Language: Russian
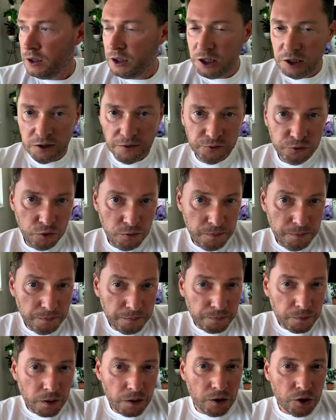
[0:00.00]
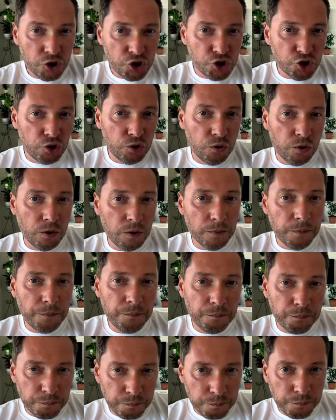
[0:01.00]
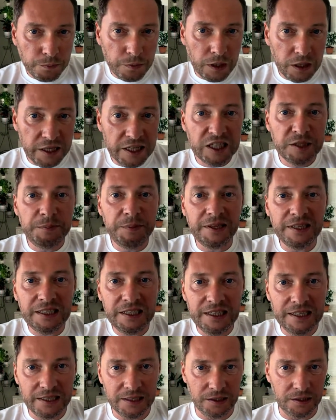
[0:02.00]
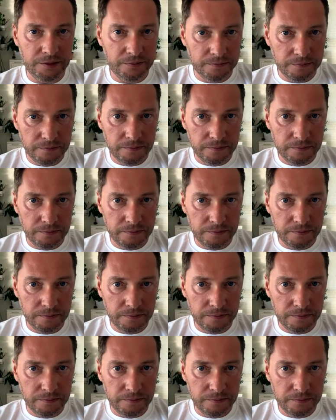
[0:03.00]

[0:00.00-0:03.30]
Дело в том, что экспертиза